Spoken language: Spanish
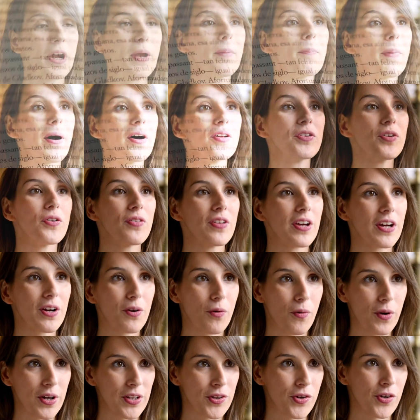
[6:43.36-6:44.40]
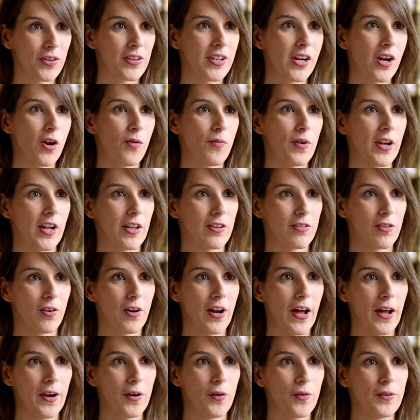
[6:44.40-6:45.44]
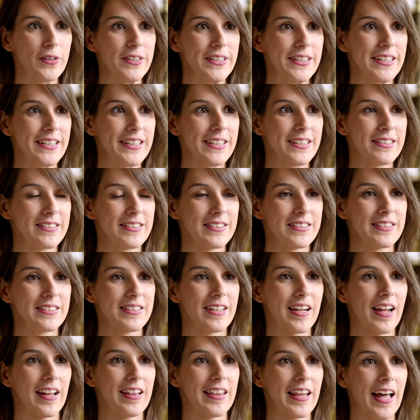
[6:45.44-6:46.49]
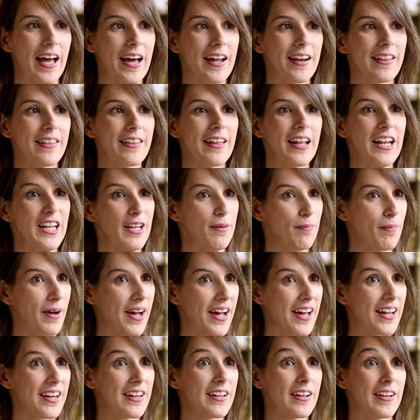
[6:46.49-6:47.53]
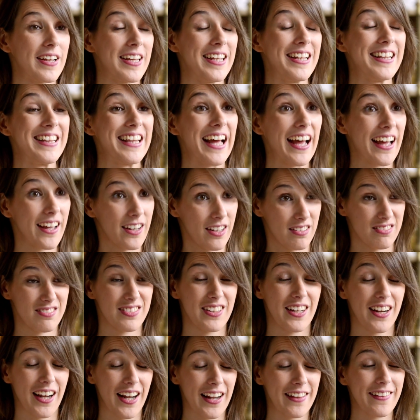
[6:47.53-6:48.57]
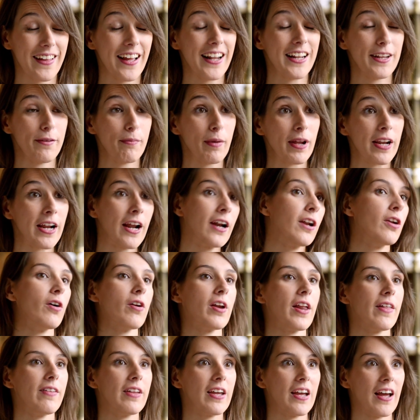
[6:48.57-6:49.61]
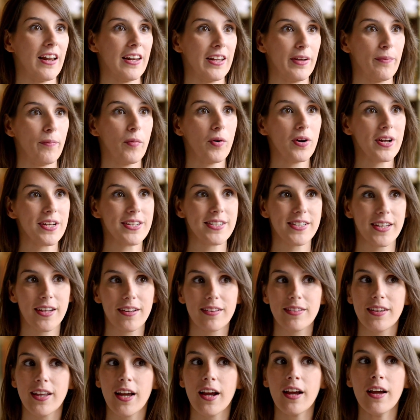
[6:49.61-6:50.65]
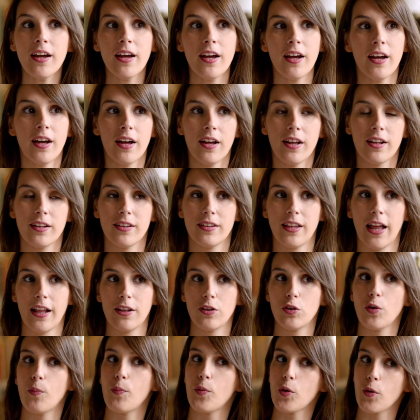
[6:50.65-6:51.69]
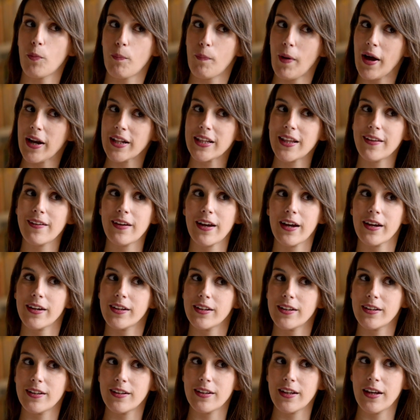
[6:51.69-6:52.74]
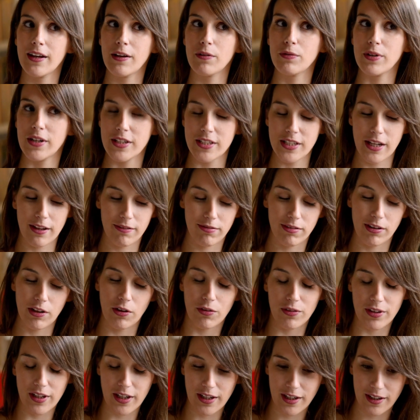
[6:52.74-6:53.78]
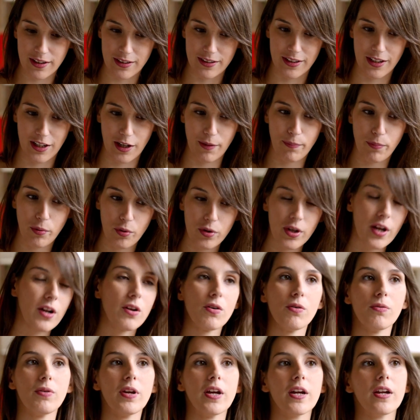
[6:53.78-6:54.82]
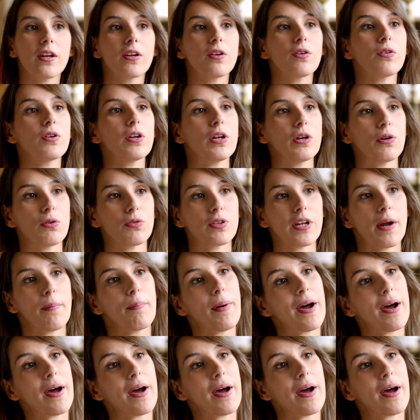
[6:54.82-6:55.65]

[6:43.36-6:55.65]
espacio de encuentro entre los venezolanos es tratar de limar, quitar, en realidad eliminar los radicalismos que existen tanto por parte de gente, una sección de gente que apoya al gobierno y otra